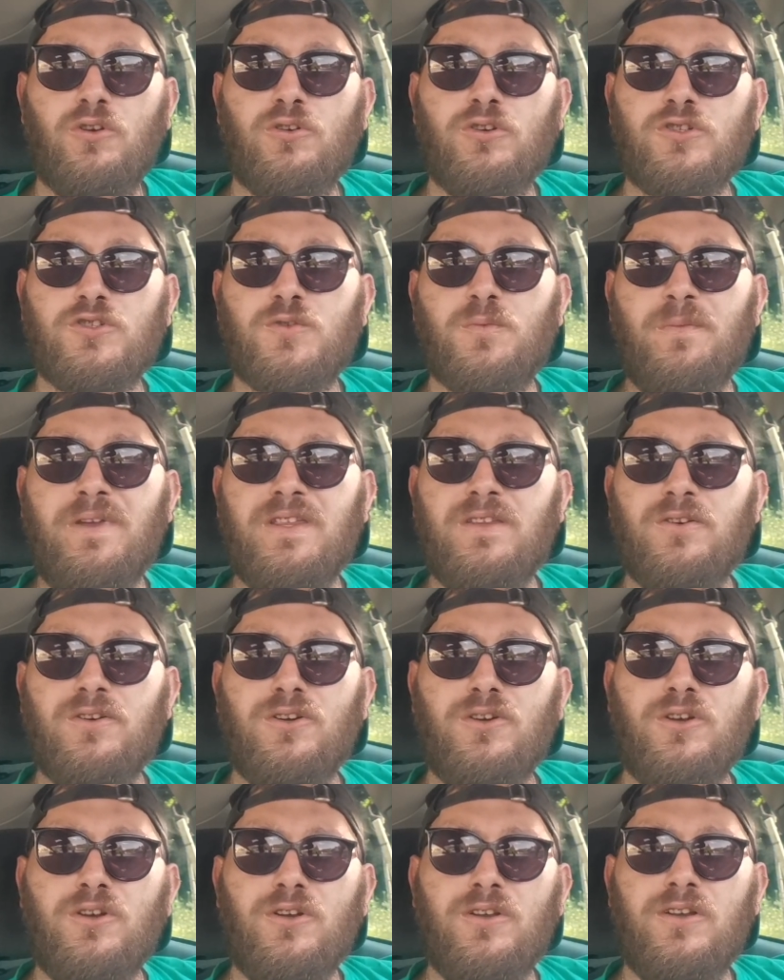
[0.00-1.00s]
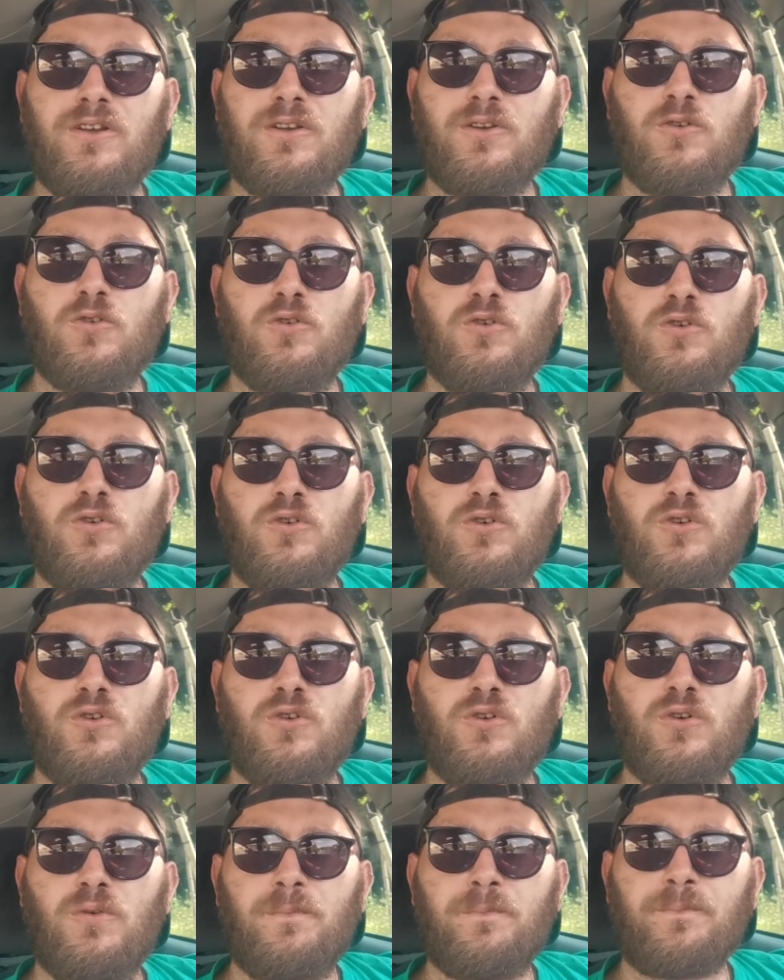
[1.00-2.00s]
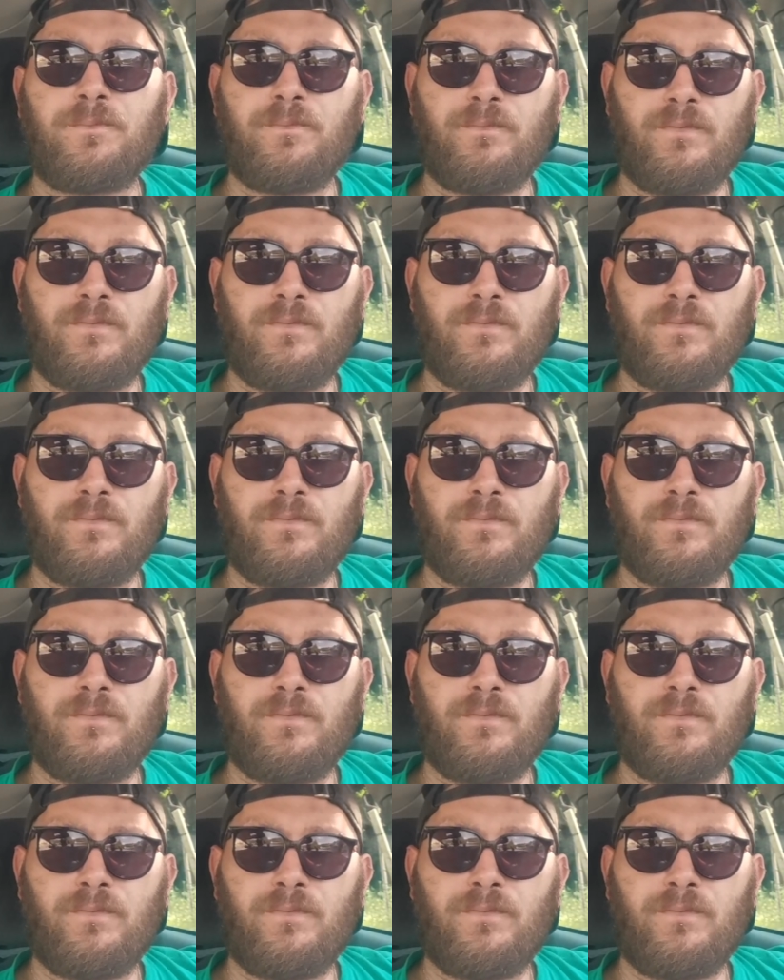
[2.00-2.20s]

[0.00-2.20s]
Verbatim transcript: la semaine euh, que